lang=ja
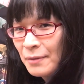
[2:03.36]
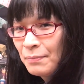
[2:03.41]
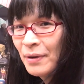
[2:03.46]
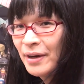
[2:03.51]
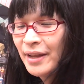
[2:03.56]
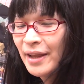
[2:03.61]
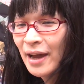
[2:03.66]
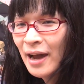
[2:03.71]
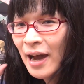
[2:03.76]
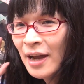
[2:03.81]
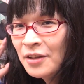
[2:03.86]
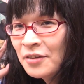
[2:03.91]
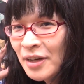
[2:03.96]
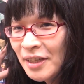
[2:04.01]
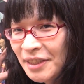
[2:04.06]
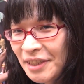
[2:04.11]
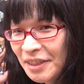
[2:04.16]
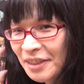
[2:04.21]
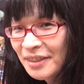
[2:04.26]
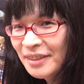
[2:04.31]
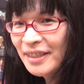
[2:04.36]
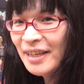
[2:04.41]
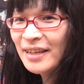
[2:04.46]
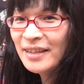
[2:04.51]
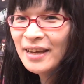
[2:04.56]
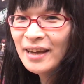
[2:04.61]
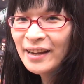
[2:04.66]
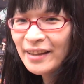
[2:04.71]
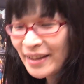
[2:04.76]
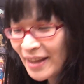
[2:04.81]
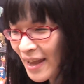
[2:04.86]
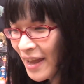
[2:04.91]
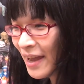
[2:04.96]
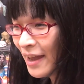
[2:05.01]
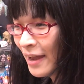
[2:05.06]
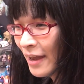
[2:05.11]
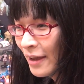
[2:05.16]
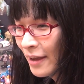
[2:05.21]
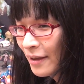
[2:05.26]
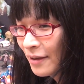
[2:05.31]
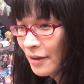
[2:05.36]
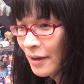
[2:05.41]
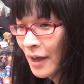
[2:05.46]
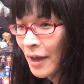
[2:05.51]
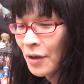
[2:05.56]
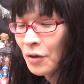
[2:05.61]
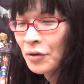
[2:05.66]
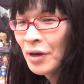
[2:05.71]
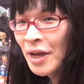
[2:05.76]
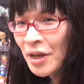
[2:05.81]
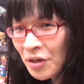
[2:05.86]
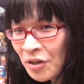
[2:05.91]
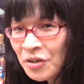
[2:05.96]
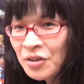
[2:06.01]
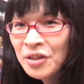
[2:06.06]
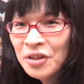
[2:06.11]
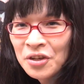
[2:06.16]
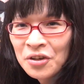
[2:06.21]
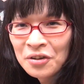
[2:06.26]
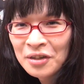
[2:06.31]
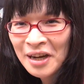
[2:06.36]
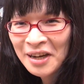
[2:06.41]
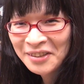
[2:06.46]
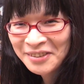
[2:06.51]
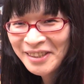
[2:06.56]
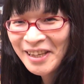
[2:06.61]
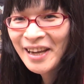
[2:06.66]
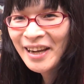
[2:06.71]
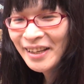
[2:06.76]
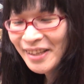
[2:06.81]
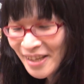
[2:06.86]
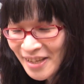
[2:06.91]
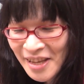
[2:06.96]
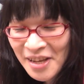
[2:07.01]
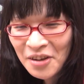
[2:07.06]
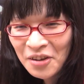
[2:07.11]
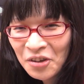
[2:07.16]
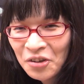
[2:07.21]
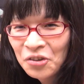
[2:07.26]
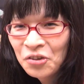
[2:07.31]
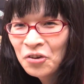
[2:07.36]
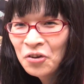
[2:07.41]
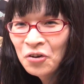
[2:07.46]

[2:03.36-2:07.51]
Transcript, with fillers: やっぱりね、ハートが熟成されて、えー、売れるっていう確定が出てくる